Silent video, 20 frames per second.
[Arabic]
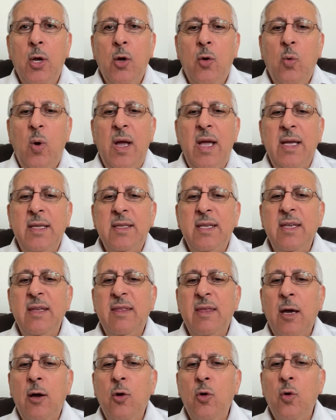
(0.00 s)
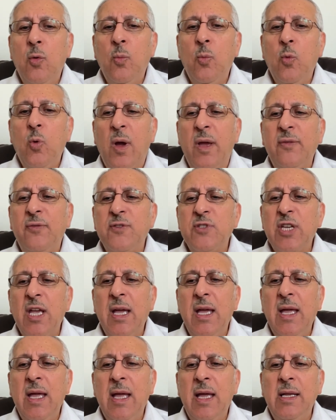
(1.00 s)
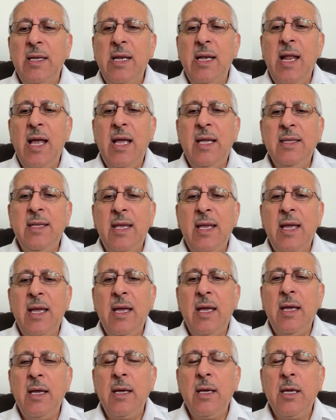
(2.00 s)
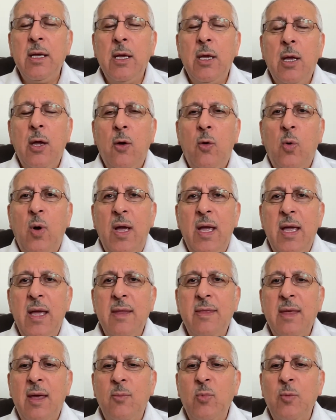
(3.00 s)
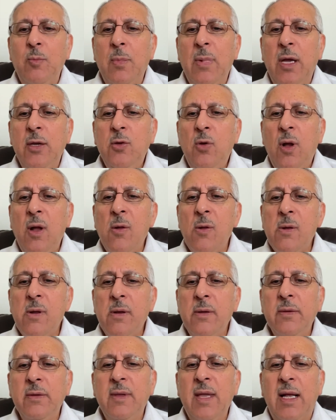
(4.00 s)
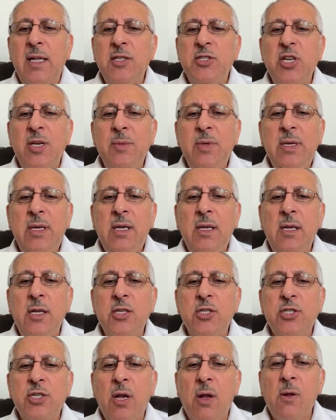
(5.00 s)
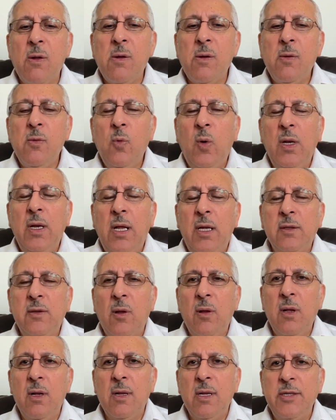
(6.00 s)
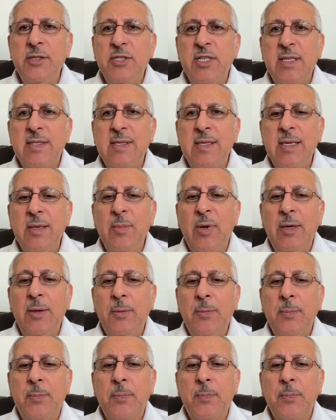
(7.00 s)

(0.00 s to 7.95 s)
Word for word: وحديثهم وإفشاءها للأعداء وهذا مما يعرض الجميع للشر والأضرار الجسيمة